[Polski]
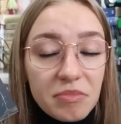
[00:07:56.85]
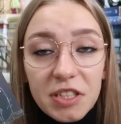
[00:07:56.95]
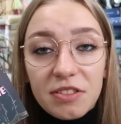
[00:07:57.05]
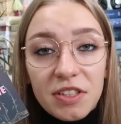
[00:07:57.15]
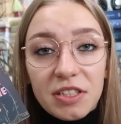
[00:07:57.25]

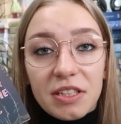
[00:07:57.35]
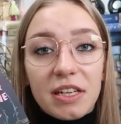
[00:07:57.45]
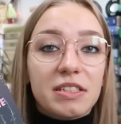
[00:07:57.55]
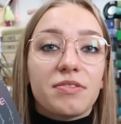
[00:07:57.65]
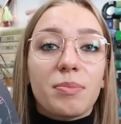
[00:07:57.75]
Nic więcej
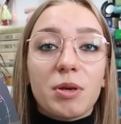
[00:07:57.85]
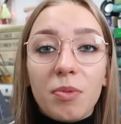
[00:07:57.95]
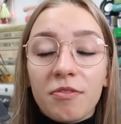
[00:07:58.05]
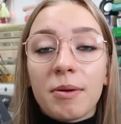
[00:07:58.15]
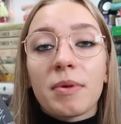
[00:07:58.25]
na razie Wam nie
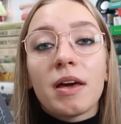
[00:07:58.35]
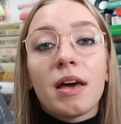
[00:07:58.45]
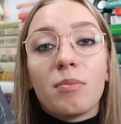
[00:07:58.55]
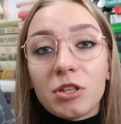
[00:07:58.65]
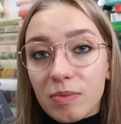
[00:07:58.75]
powiem,
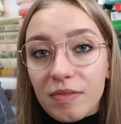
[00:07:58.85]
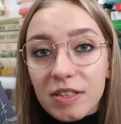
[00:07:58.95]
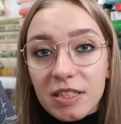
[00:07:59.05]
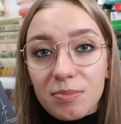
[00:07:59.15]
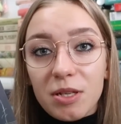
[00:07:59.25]
bo nie mam
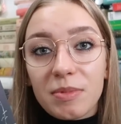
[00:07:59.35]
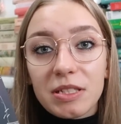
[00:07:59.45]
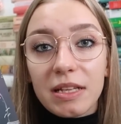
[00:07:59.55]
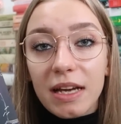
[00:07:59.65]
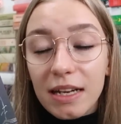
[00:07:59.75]
więcej
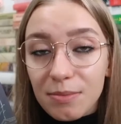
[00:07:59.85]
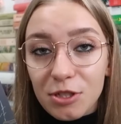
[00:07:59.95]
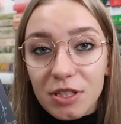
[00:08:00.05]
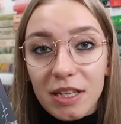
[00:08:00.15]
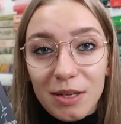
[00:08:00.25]
przemyśleń, ale
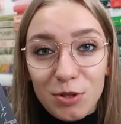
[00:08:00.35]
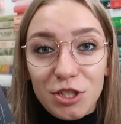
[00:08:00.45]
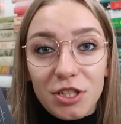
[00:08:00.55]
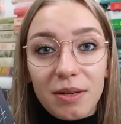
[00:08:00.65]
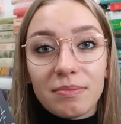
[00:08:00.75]
przyjdę jak
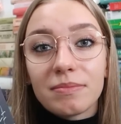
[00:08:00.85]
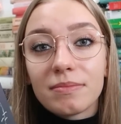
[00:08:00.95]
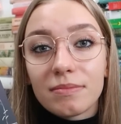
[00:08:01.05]
przeczytam